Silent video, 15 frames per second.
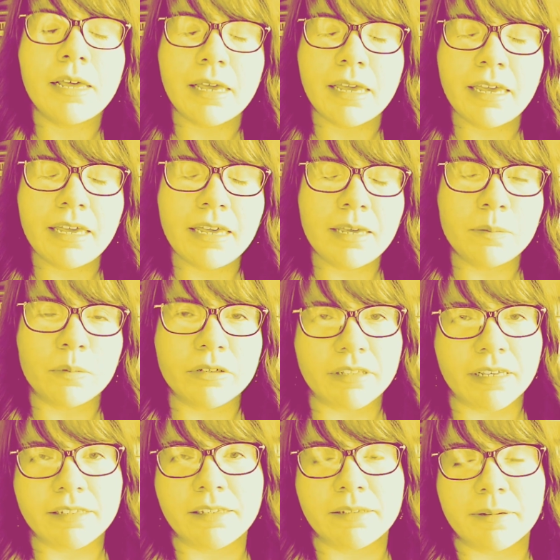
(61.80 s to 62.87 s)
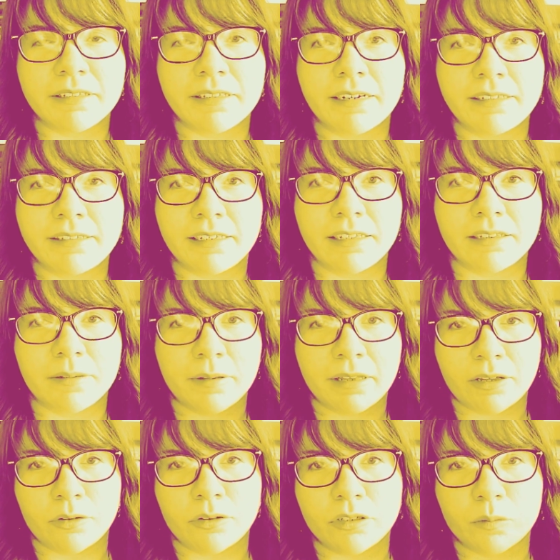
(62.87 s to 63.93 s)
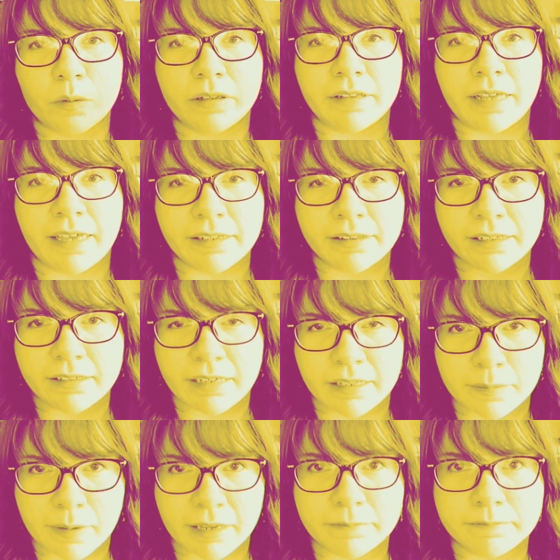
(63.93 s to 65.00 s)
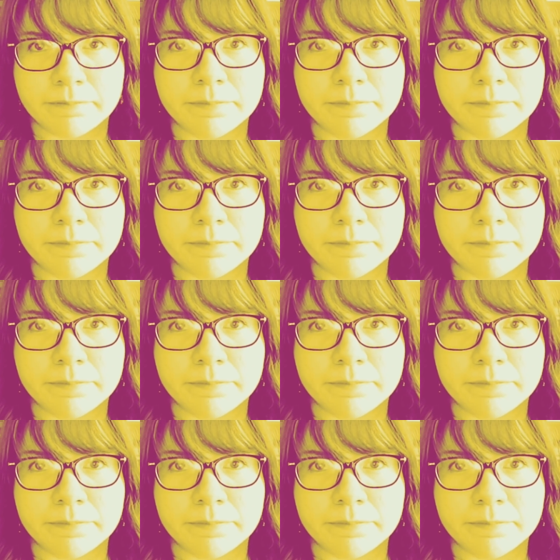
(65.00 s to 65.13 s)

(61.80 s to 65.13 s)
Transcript: Y pues ese va a ser el siguiente video después de este chisme.